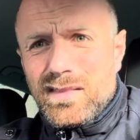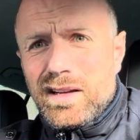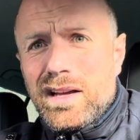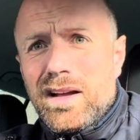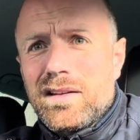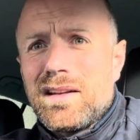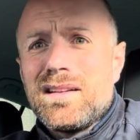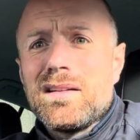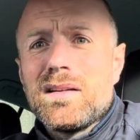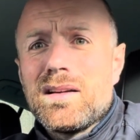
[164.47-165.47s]
ja,
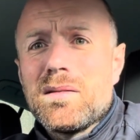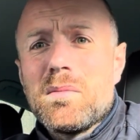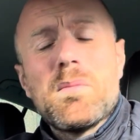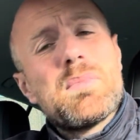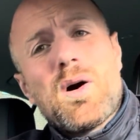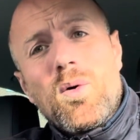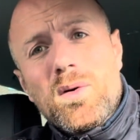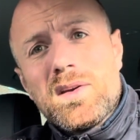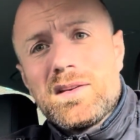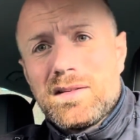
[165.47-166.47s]
dann äh, brauche
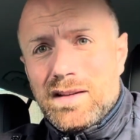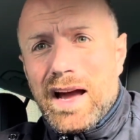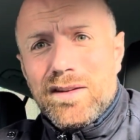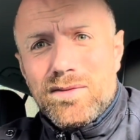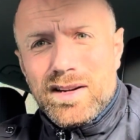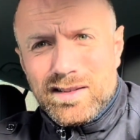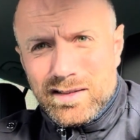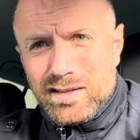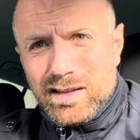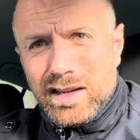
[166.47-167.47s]
ich einfach
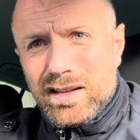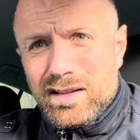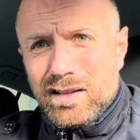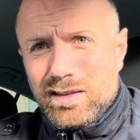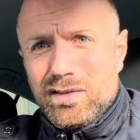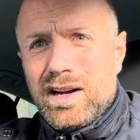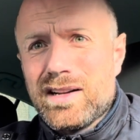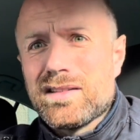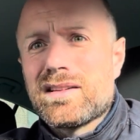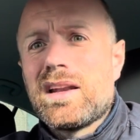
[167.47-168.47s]
diese Rede nicht zu
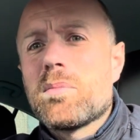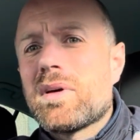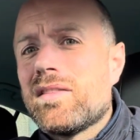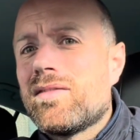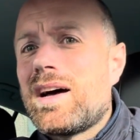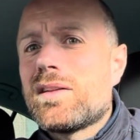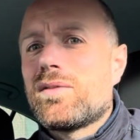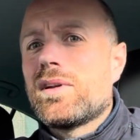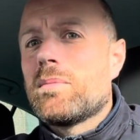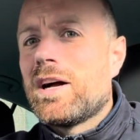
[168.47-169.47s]
halten. Ich kann ja privat
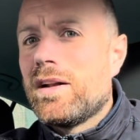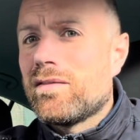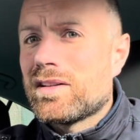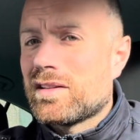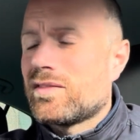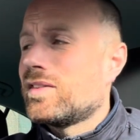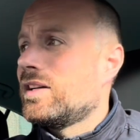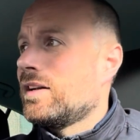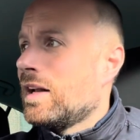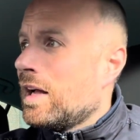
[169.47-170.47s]
von ihm halten, was ich
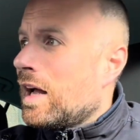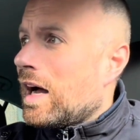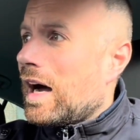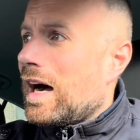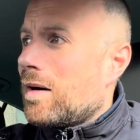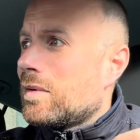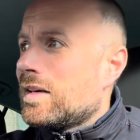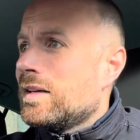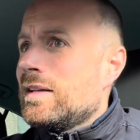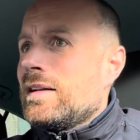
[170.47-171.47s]
will, aber
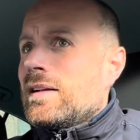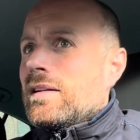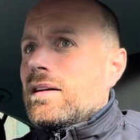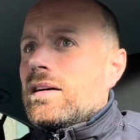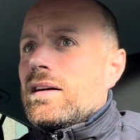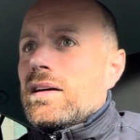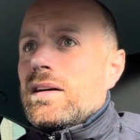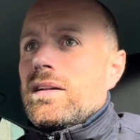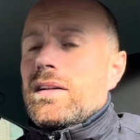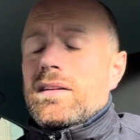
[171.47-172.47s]
äh,
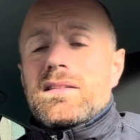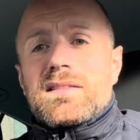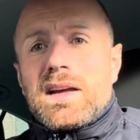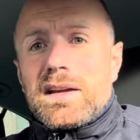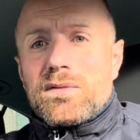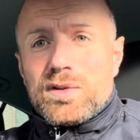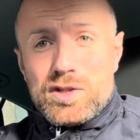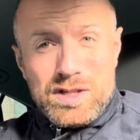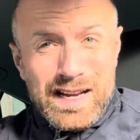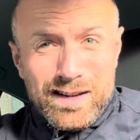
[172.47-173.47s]
ein Zeichen von
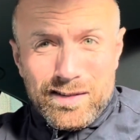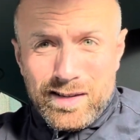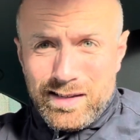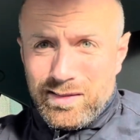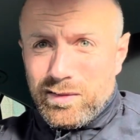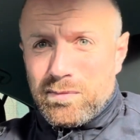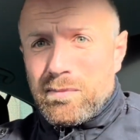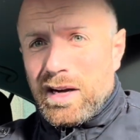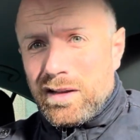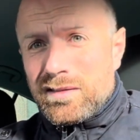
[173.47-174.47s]
Stärke war das aus
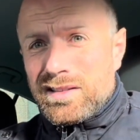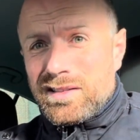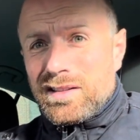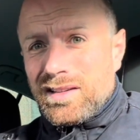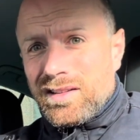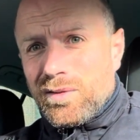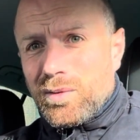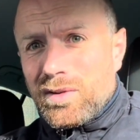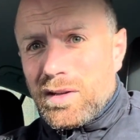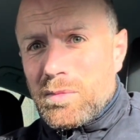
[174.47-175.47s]
meiner Sicht nicht
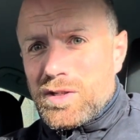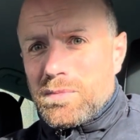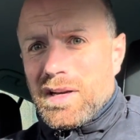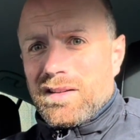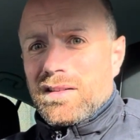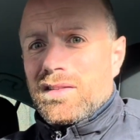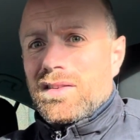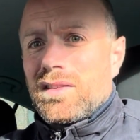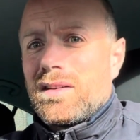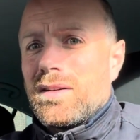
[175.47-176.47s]
und
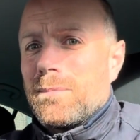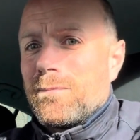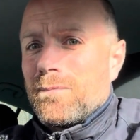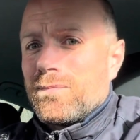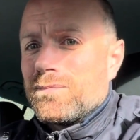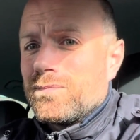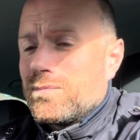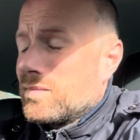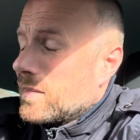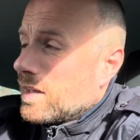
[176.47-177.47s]
dementsprechend, ähm,
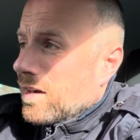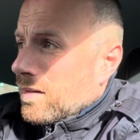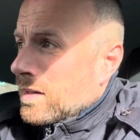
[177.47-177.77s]
ja,